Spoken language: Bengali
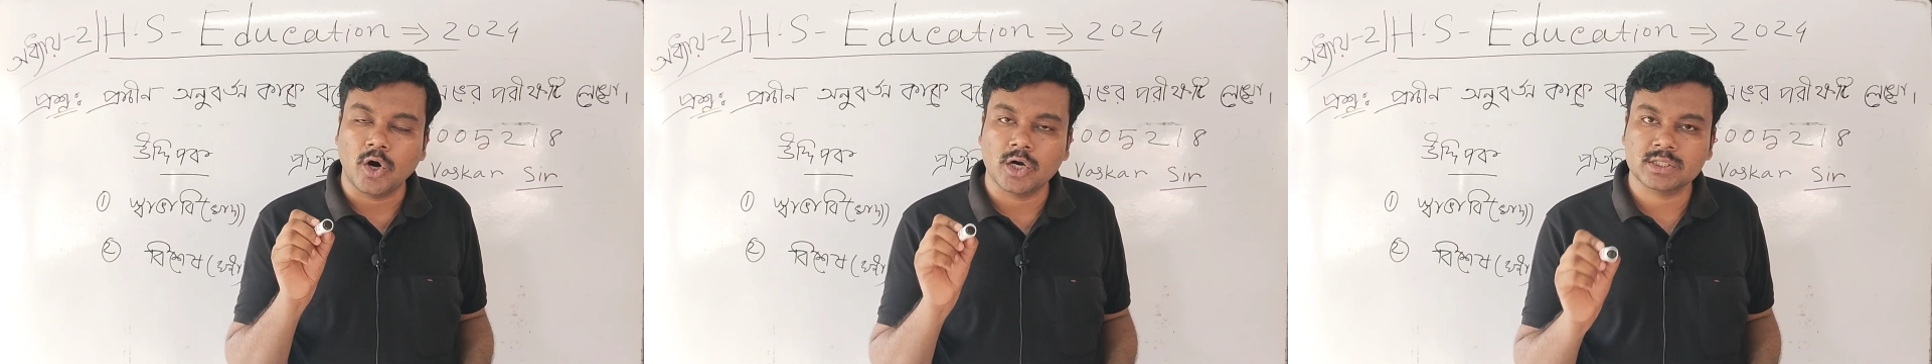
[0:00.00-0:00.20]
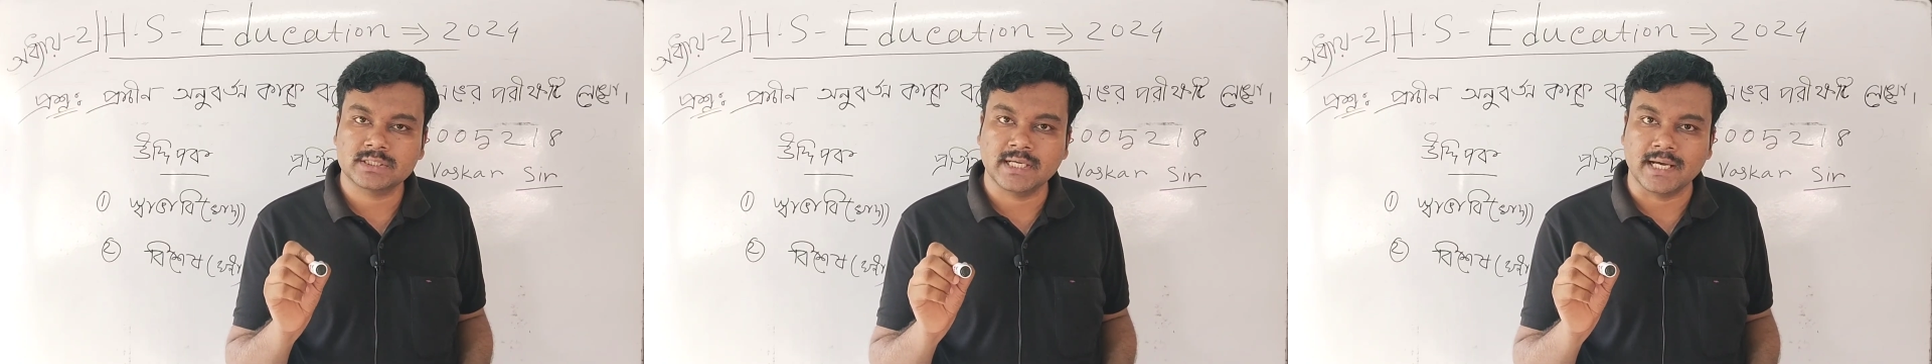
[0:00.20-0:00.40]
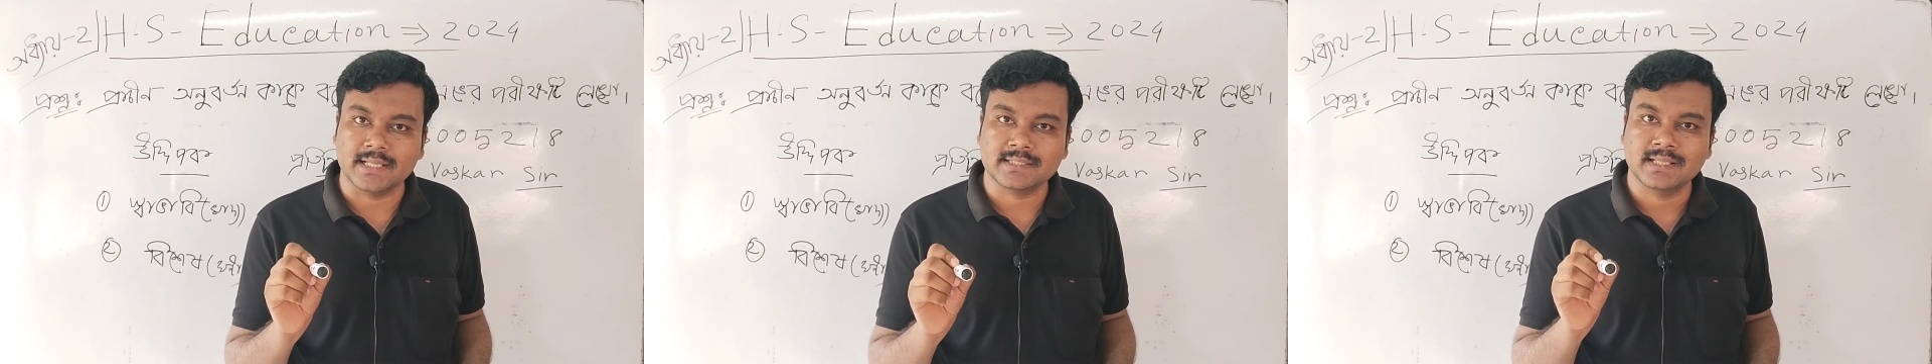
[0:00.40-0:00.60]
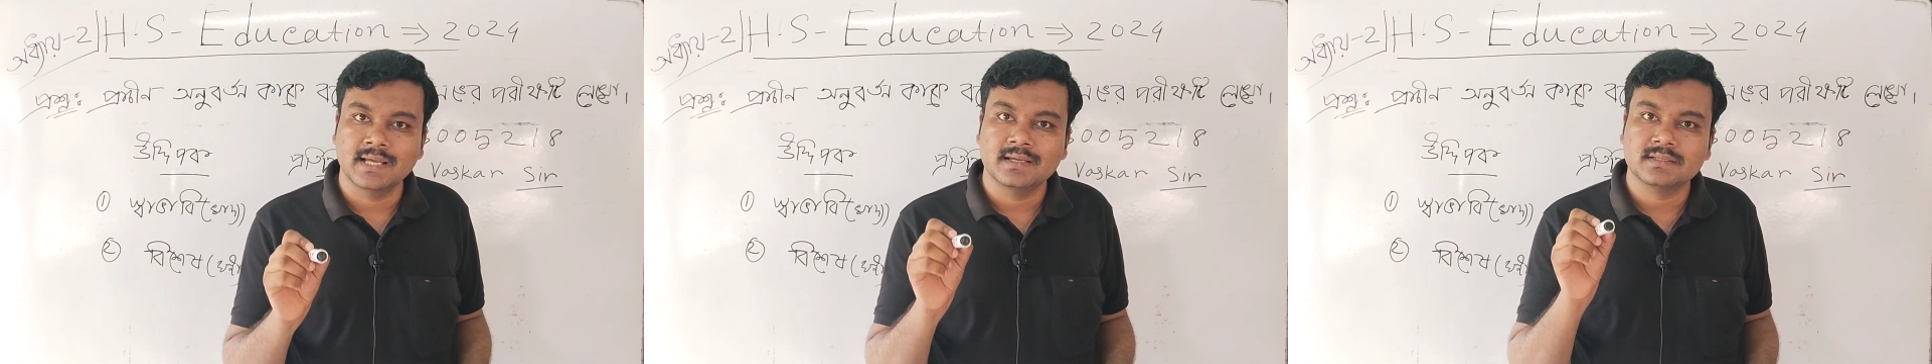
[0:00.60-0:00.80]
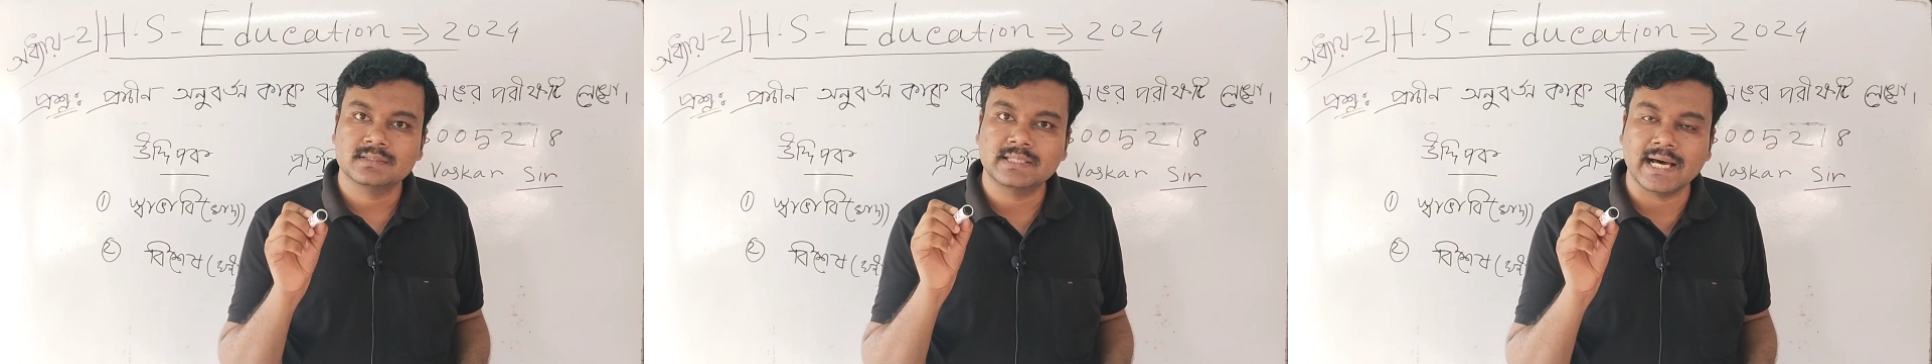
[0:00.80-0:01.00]
অর্থাৎ
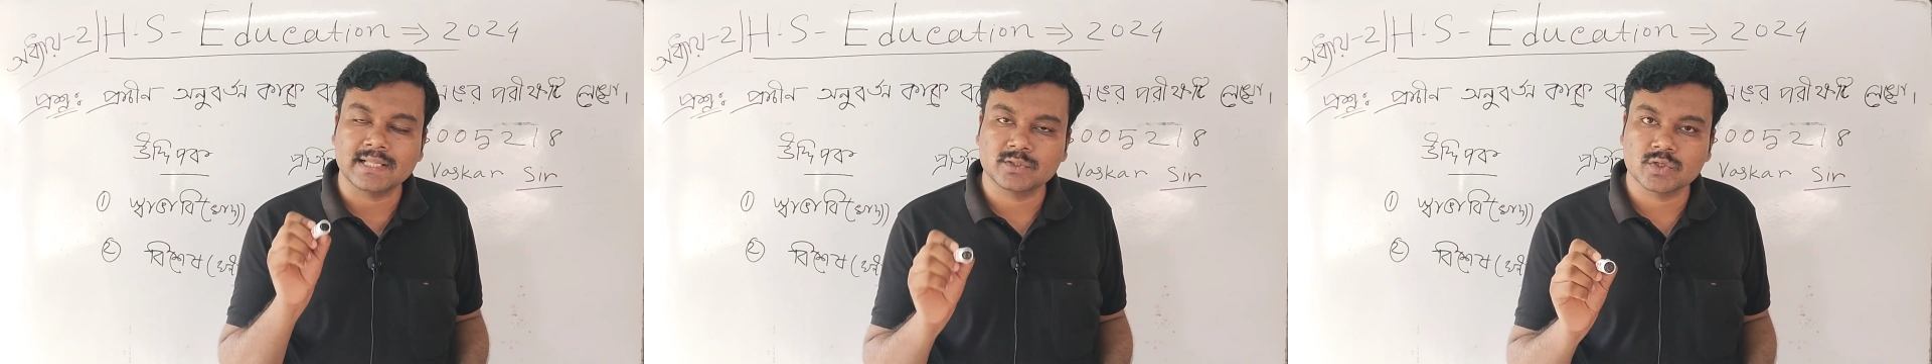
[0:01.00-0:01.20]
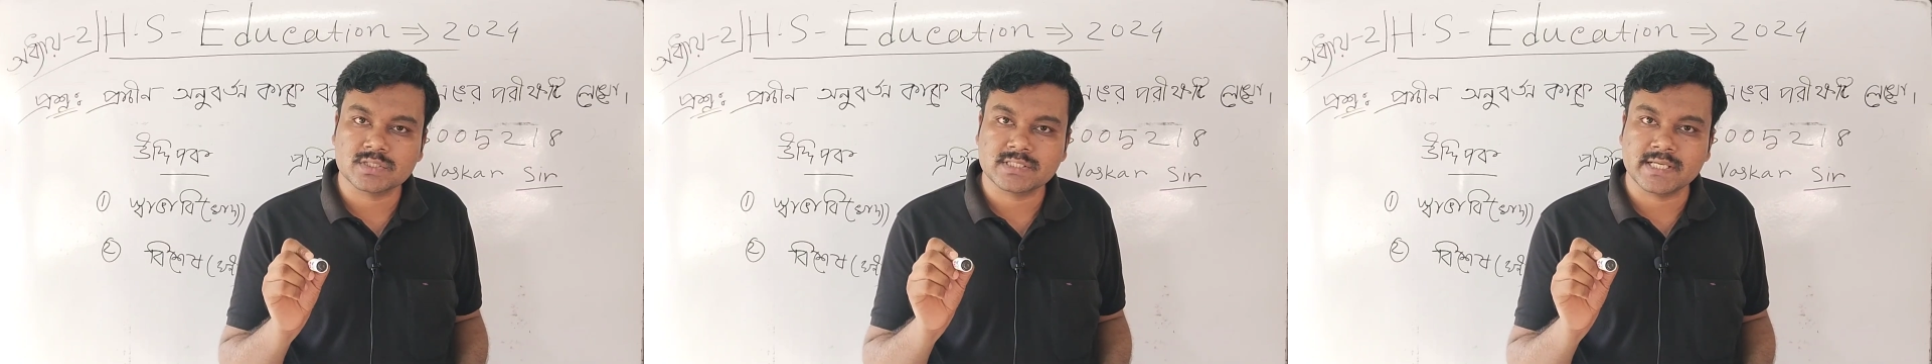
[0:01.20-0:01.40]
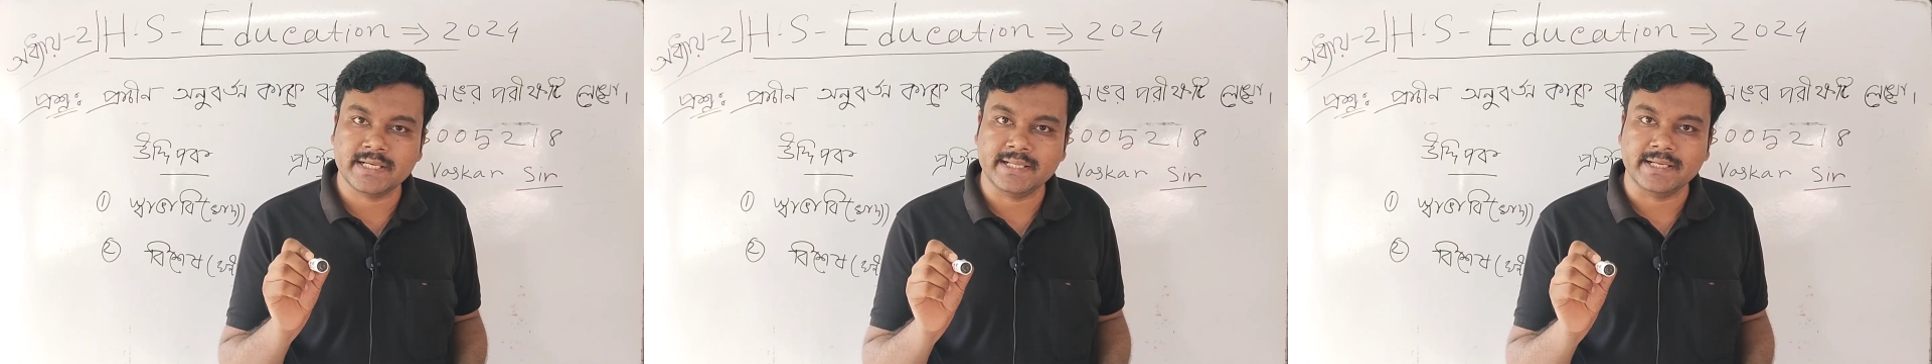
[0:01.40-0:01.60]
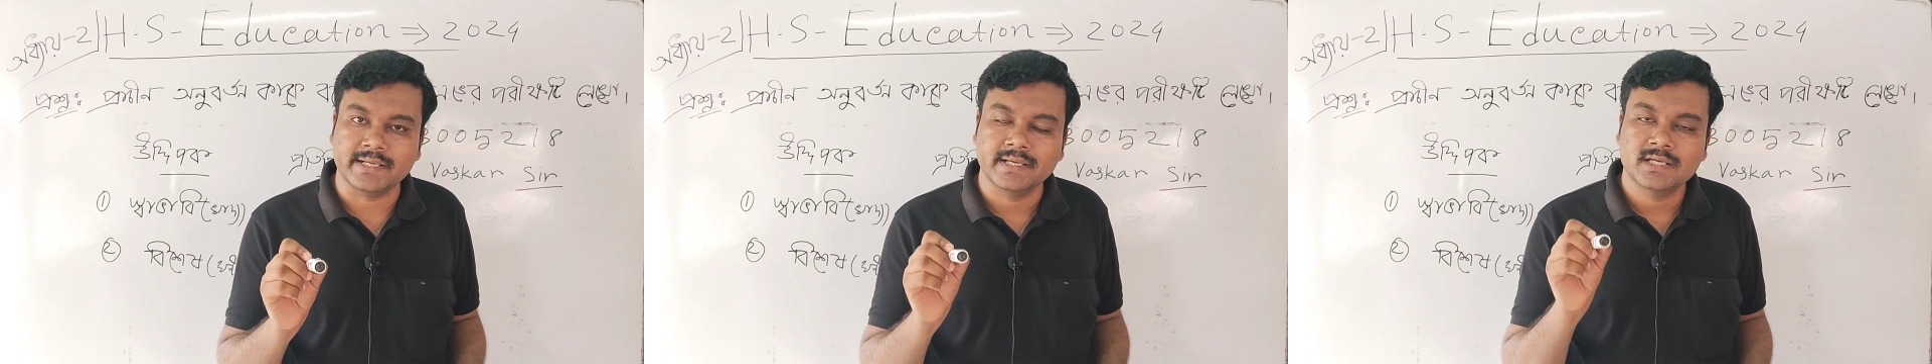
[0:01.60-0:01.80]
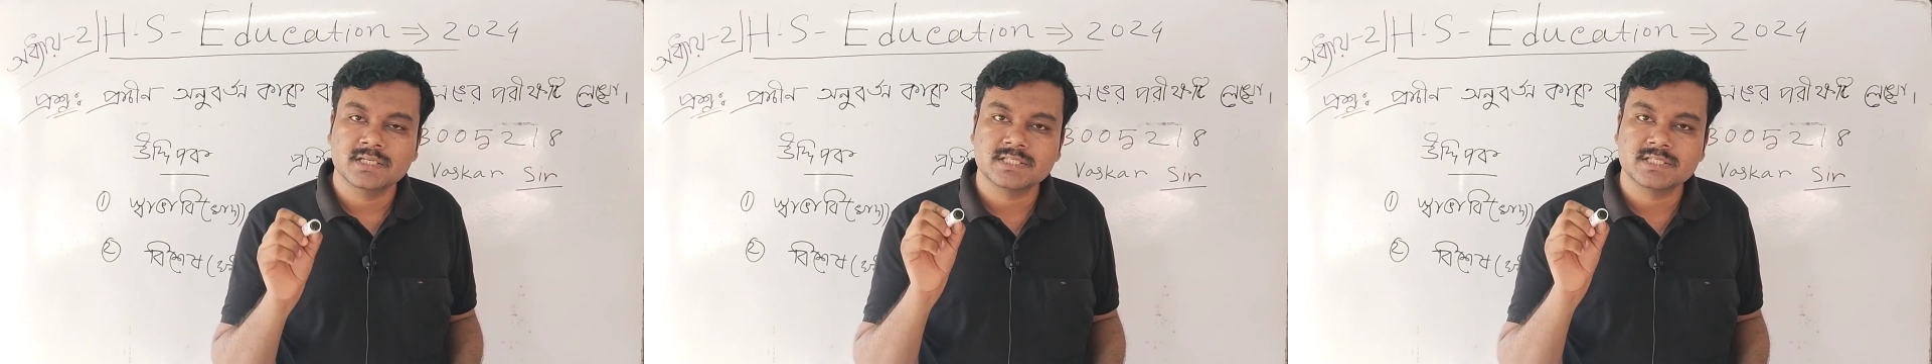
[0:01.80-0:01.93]
দ্বাদশ শ্রেণীর